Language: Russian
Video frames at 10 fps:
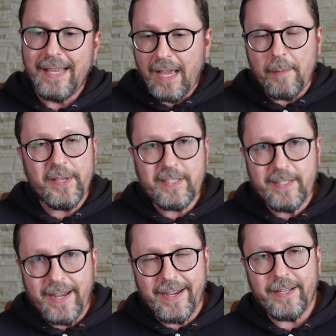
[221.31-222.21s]

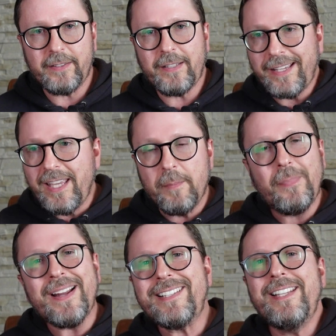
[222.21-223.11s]
объясняет, какие
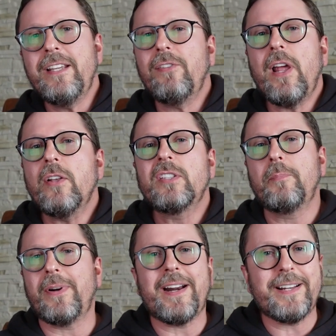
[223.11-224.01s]
партии являются
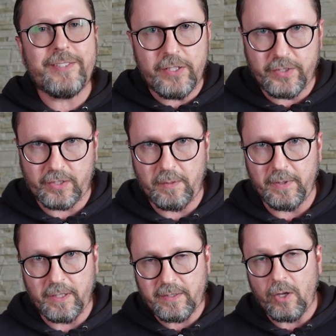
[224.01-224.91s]
пророссийскими
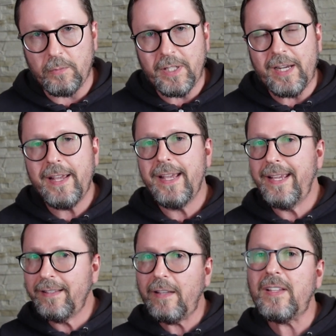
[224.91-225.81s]
на самом деле,
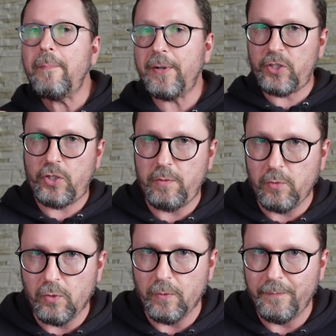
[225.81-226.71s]
и главное,
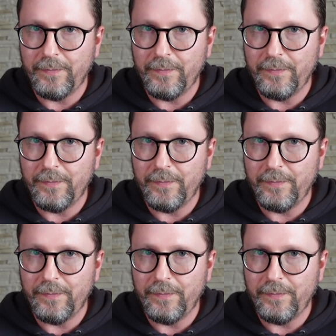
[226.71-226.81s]
почему.